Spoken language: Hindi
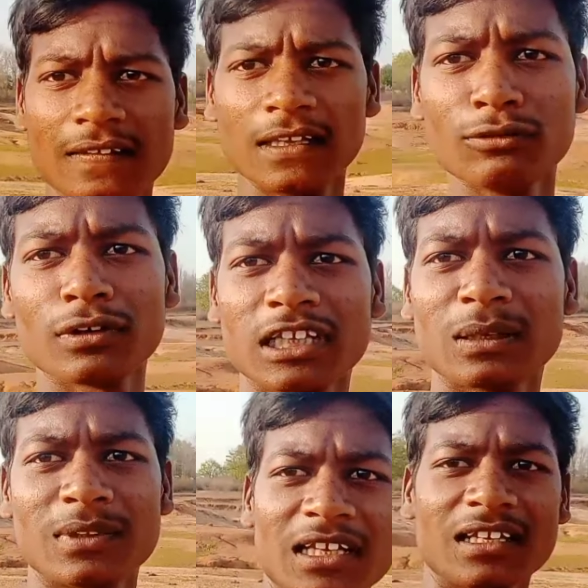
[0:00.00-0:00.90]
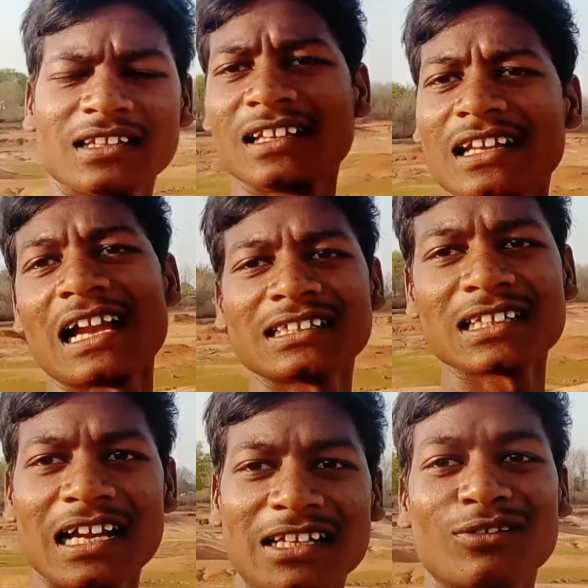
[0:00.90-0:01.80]
सीन तो एकदम देख के दिल
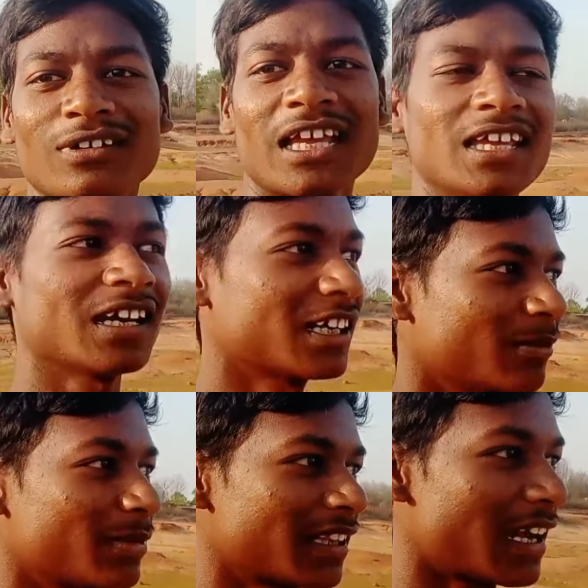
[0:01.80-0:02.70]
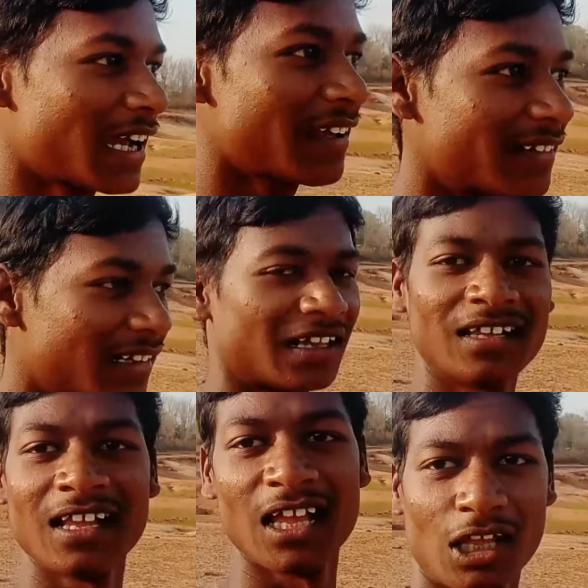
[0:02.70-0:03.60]
गार्डन गार्डन हो गया एक नंबर झकास दिख रहा
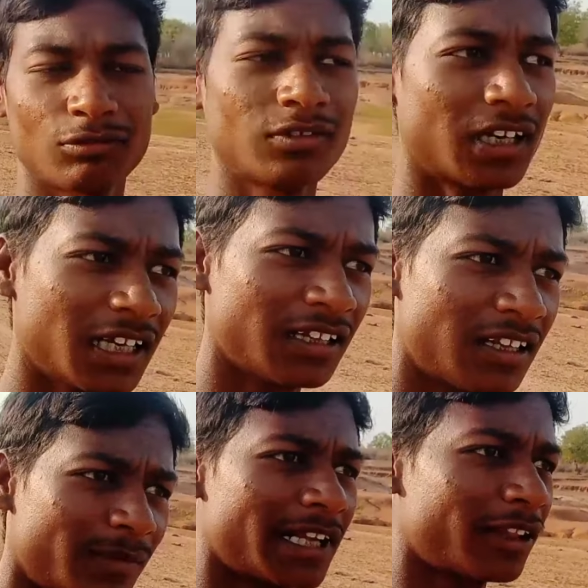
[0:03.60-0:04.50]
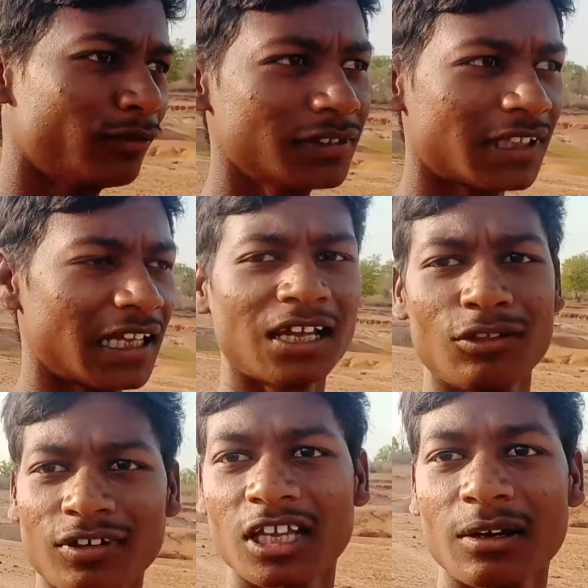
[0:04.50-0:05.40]
है तो उधर एक जन मेरा दोस्त आया
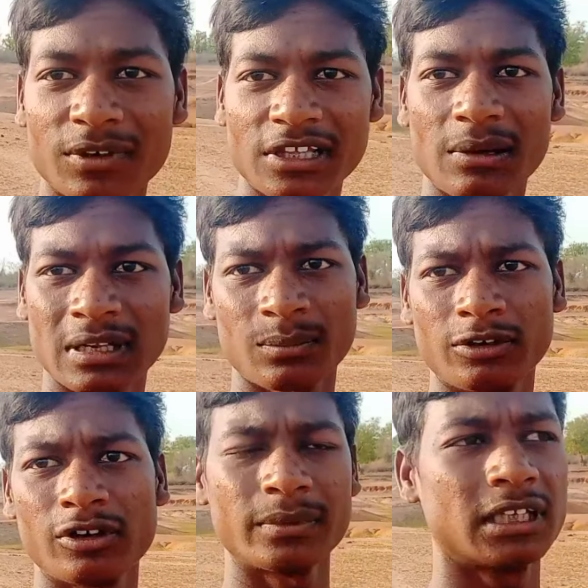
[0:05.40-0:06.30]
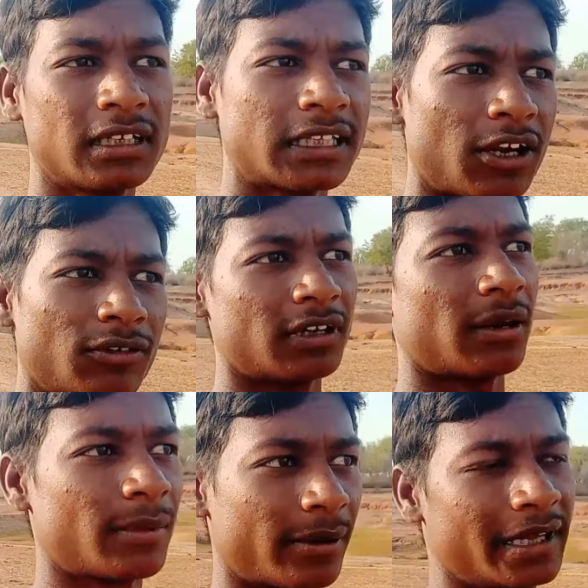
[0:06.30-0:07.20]
है जो कि हमेशा मेरा ब्लॉग में दिखता है वो
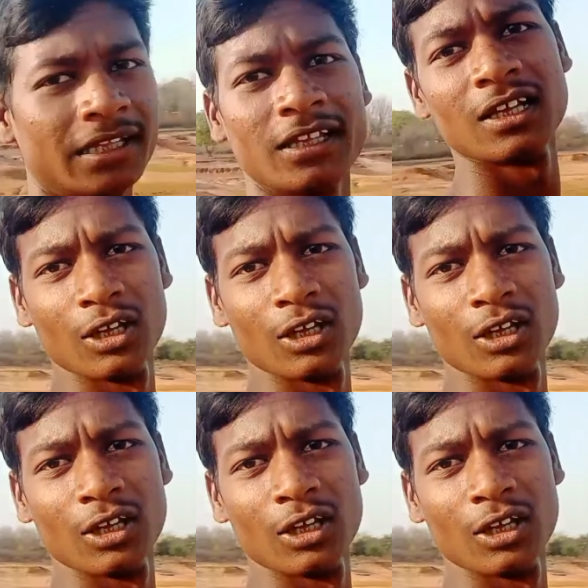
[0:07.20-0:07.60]
वाला मेरा भाई